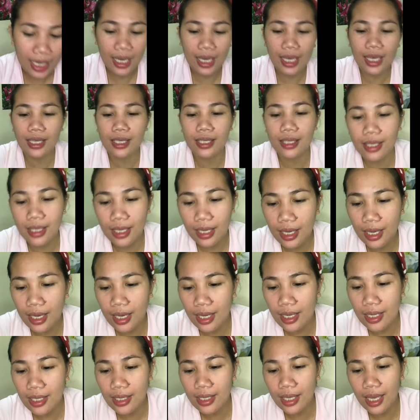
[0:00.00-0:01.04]
is
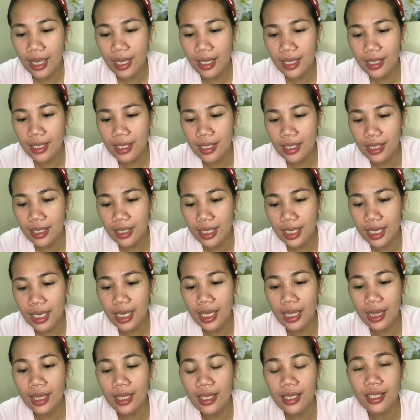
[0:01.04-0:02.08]
the
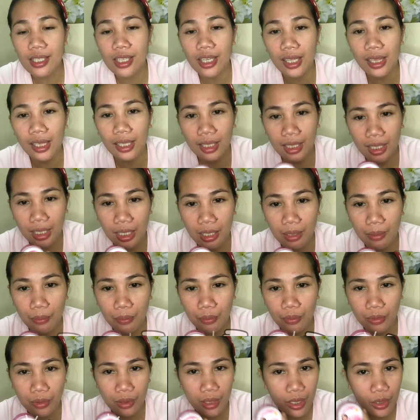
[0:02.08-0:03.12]
sunscreen gel cream.
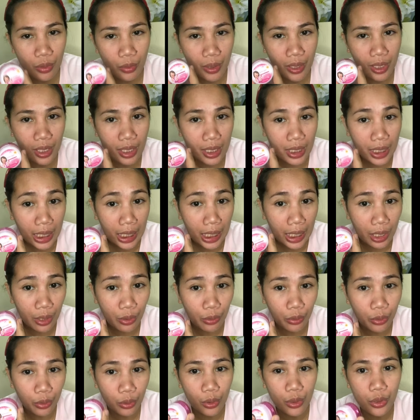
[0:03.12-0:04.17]
This one is really
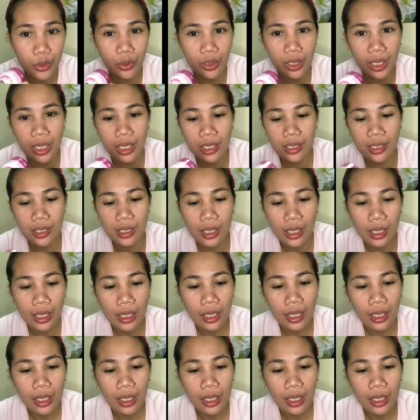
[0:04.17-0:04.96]
good also guys.